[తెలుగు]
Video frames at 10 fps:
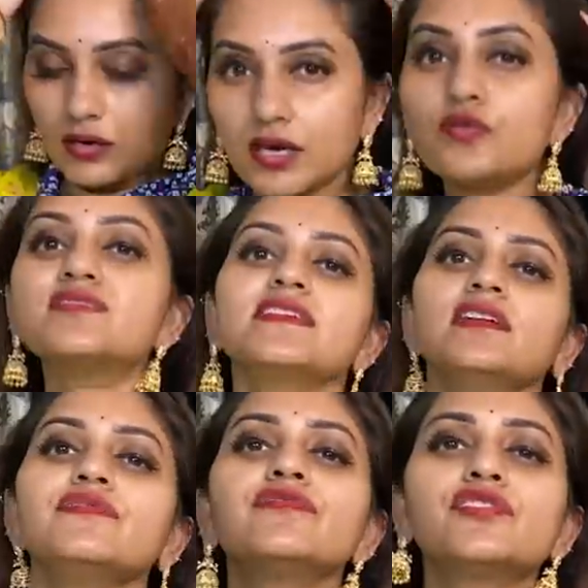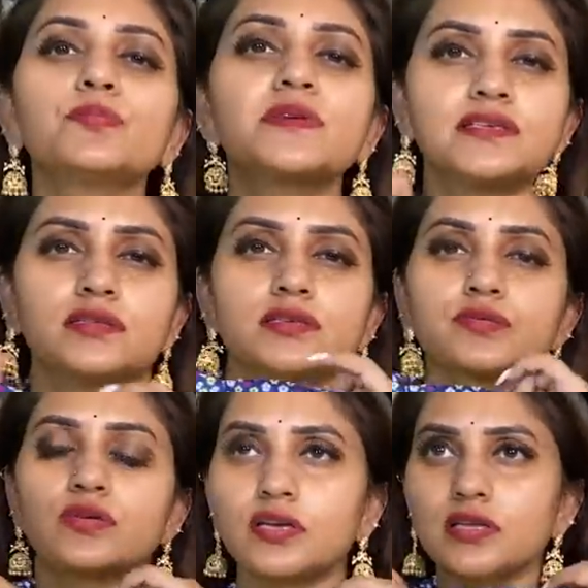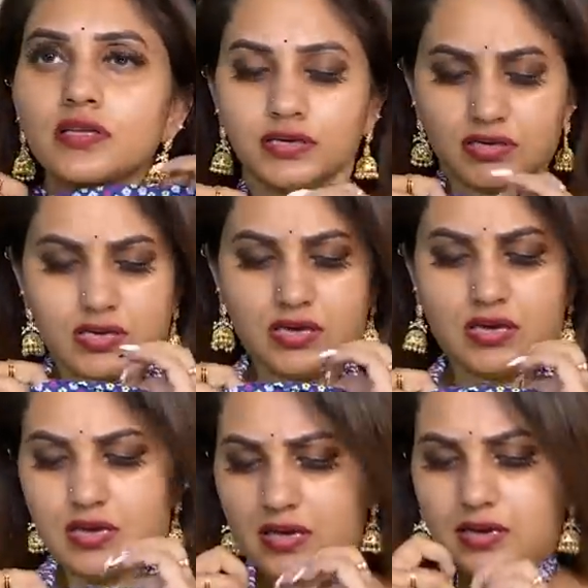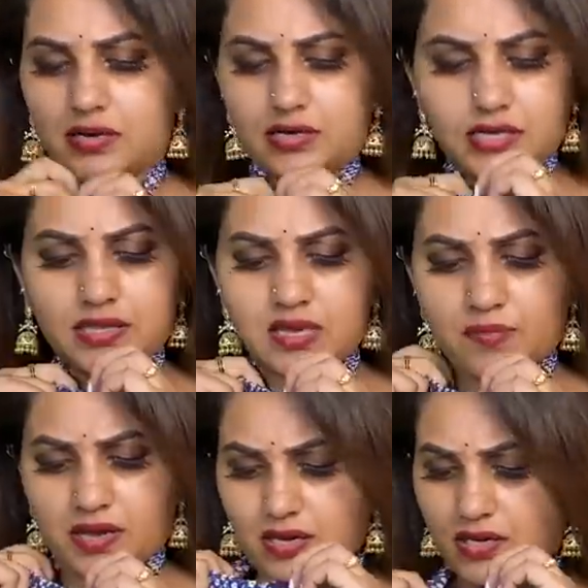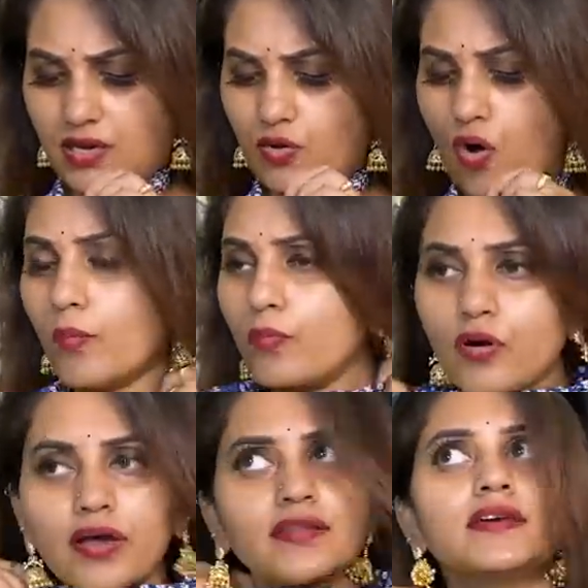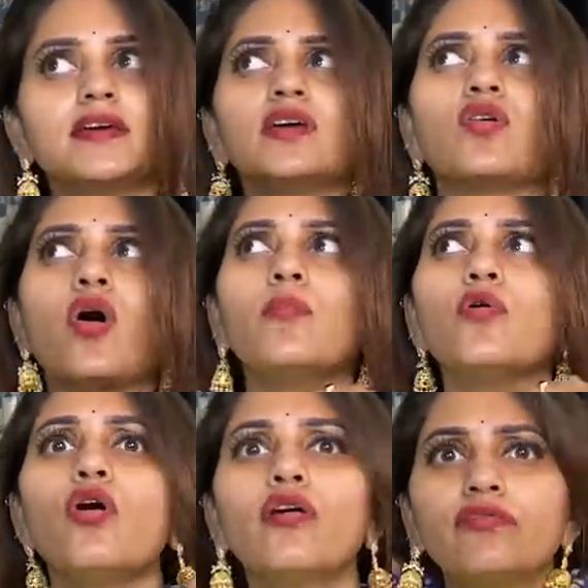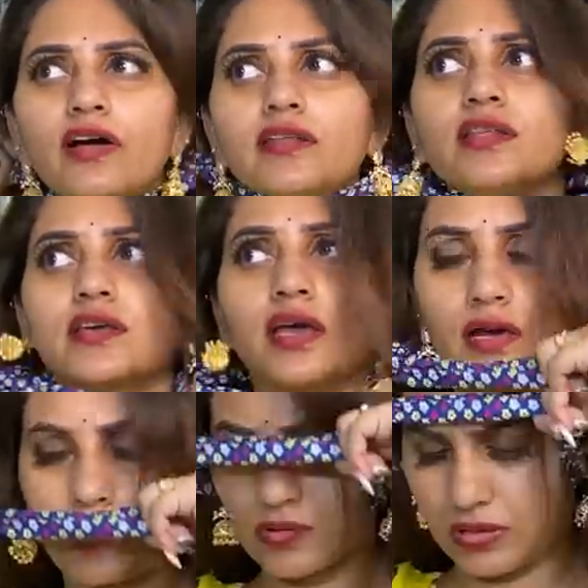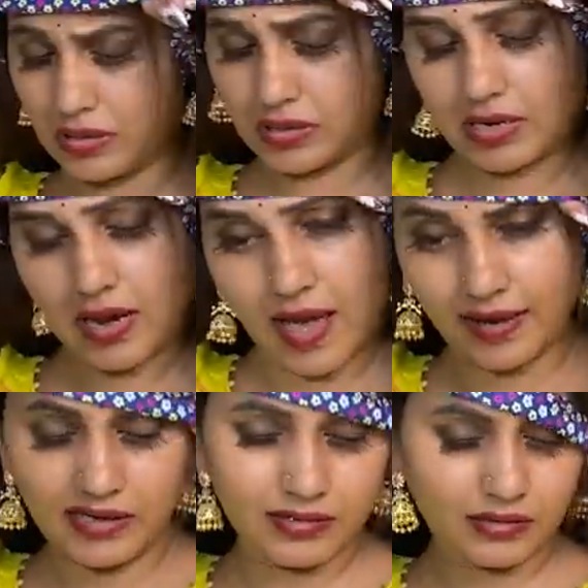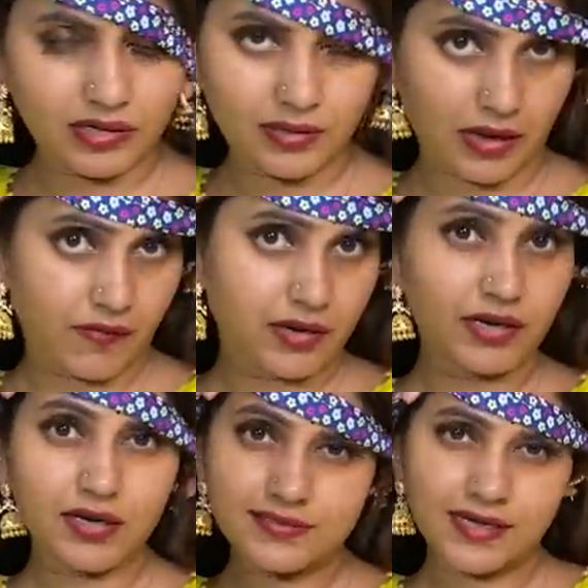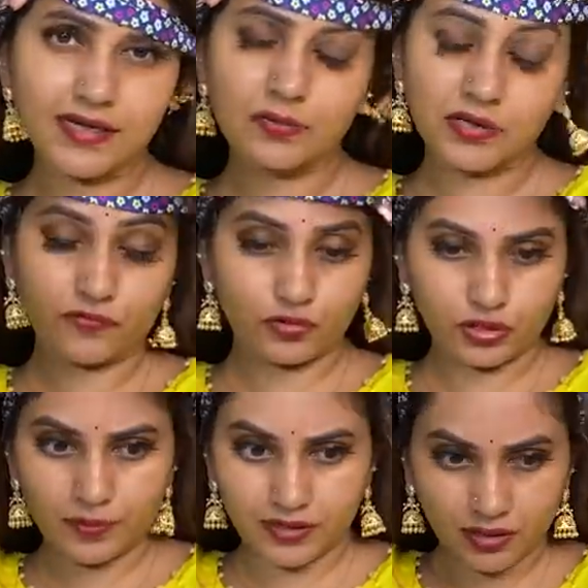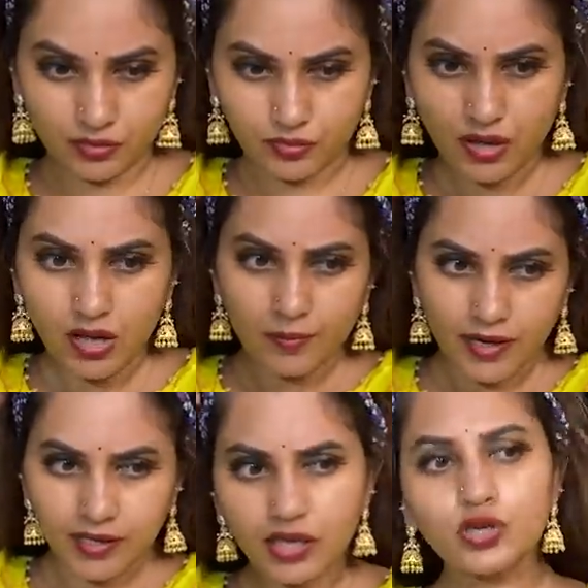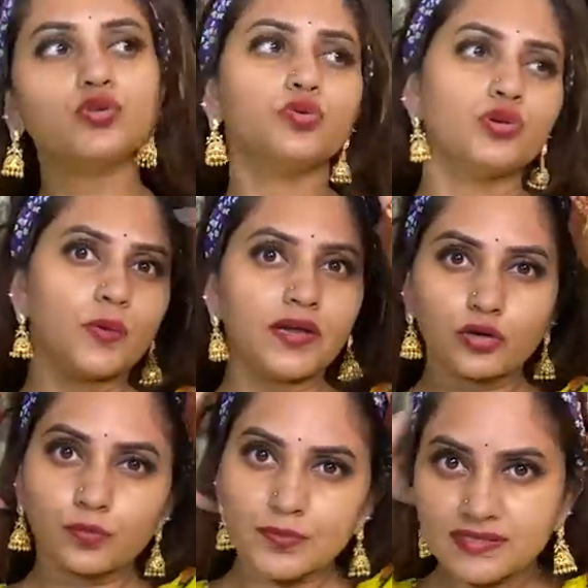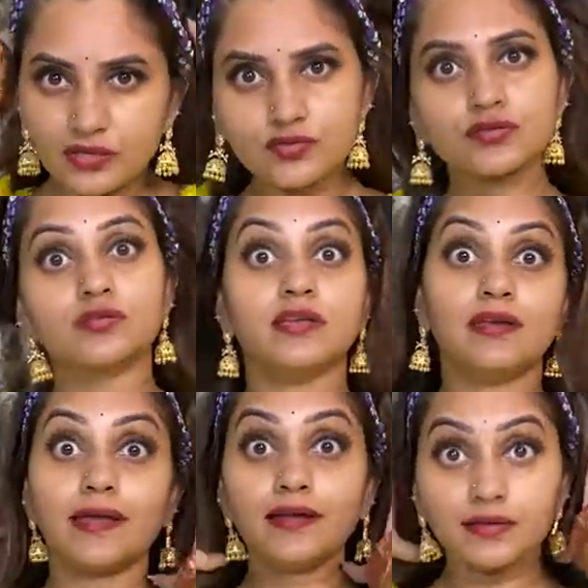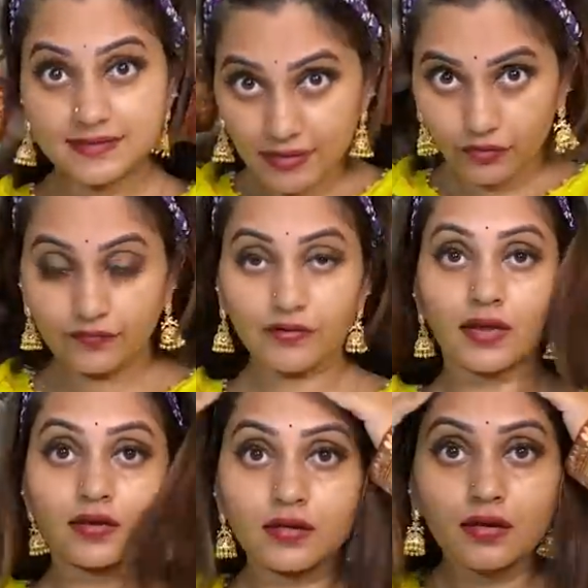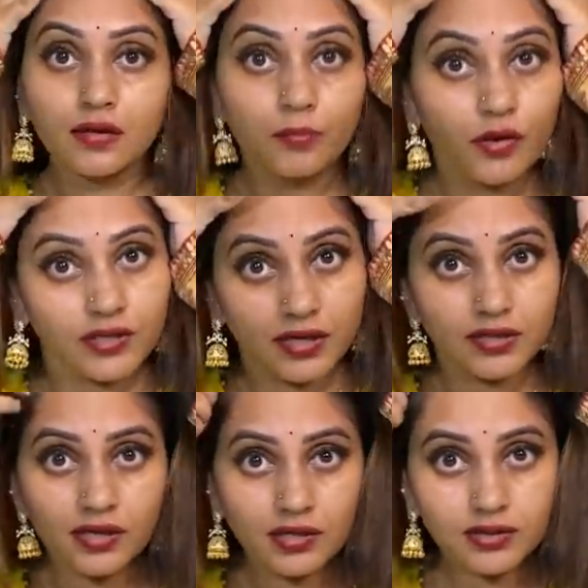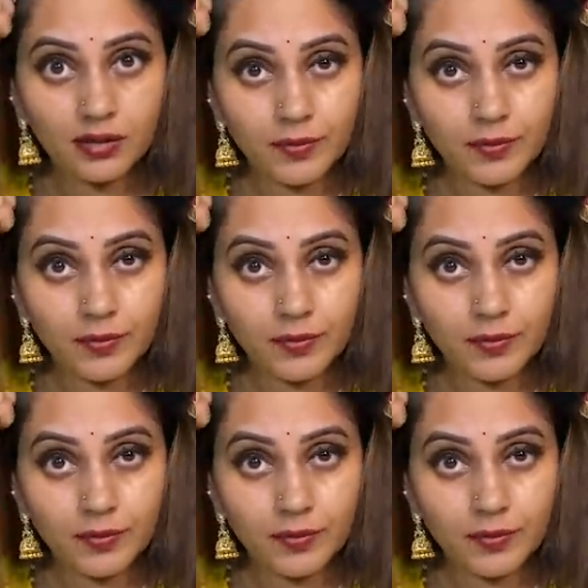నేను సింగిల్ ఫిఫ్టీ రూపీస్కి తీసుకున్నాను ఇది అండ్ ఇదే మనకి కాంబో అయితే కాంబో ఆఫ్ ఐ థింక్ అరౌండ్ నైన్ నేను కావాలంటే ఇలా సైడ్కి మీకు ఫోటో పెడతాను మనకి టూ ట్వంటీ రూపీస్కే వస్తుంది నైన్ సెడ్ ఆఫ్ నైన్ బాగుంది కదా ఇంతే